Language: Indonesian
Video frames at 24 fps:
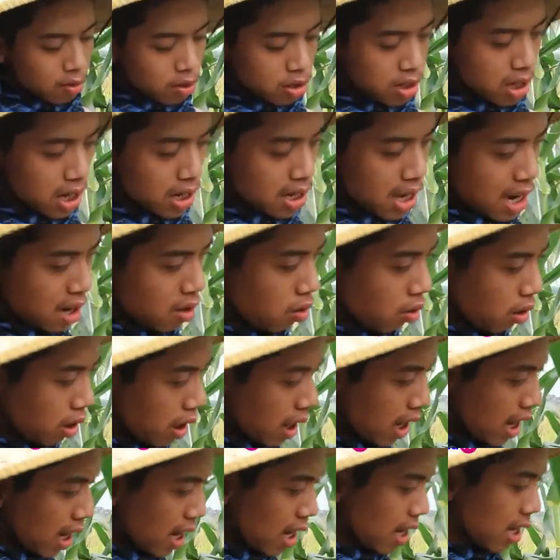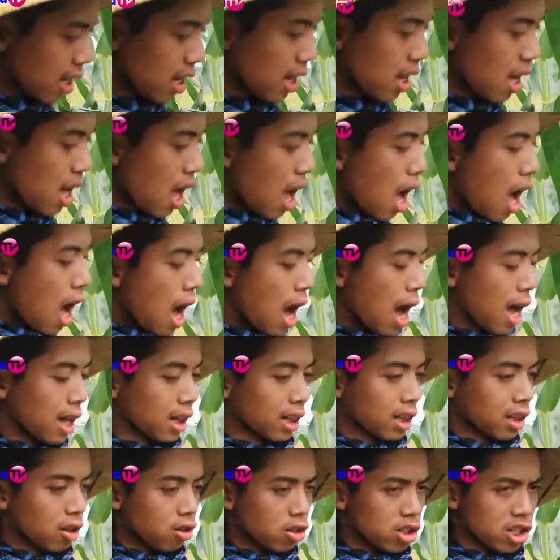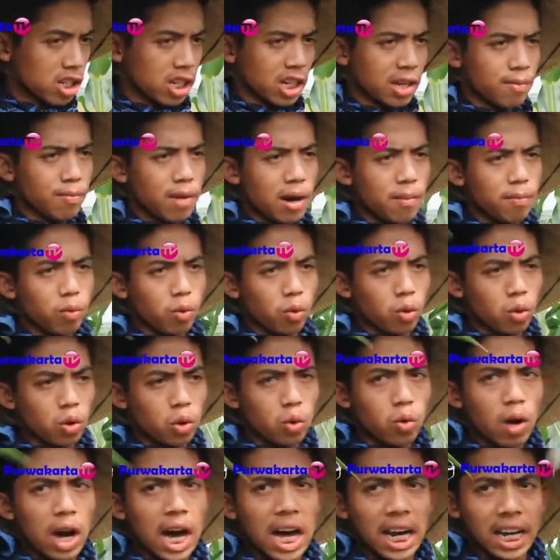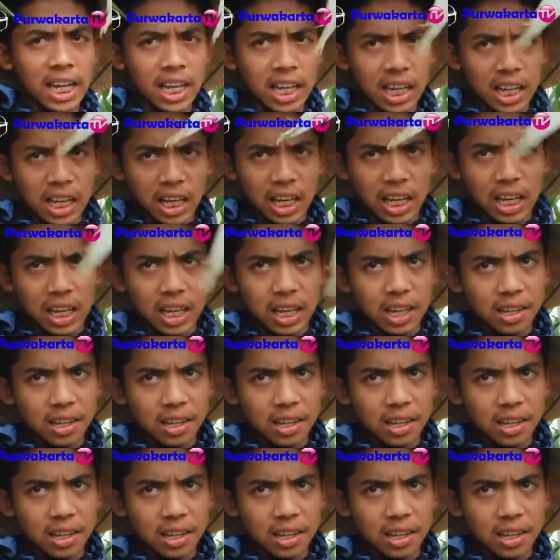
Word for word: usia jagung teh atau 52 hari